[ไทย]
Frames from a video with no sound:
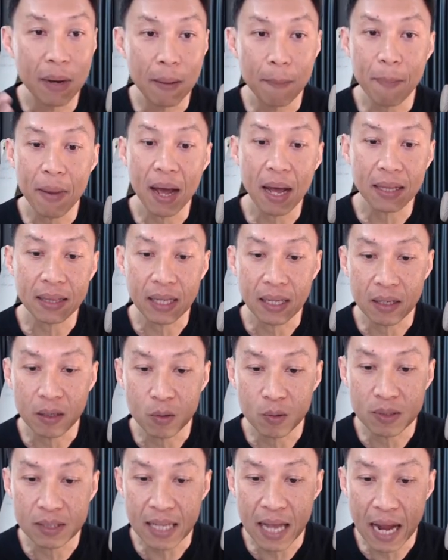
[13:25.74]
มือนปกติ
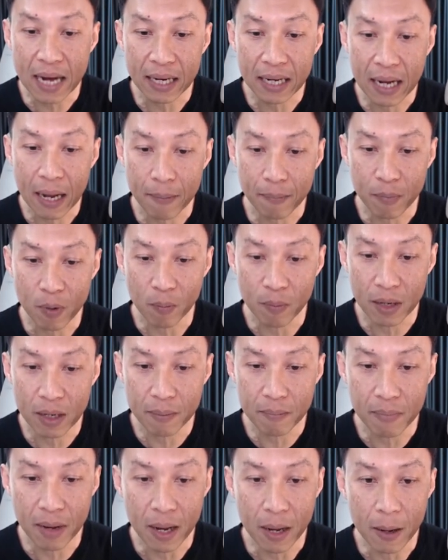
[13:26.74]
ที่คุณสร้างนะครับผม
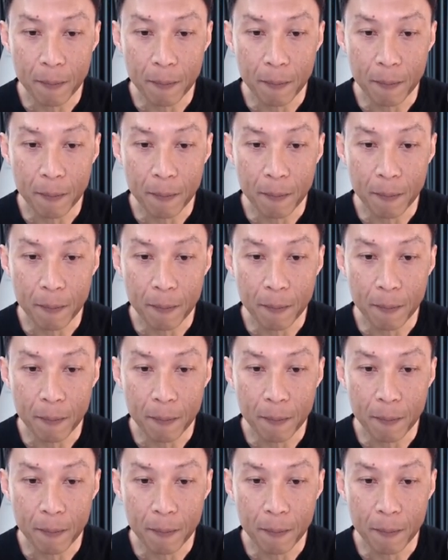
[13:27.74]
เริ่มใหม่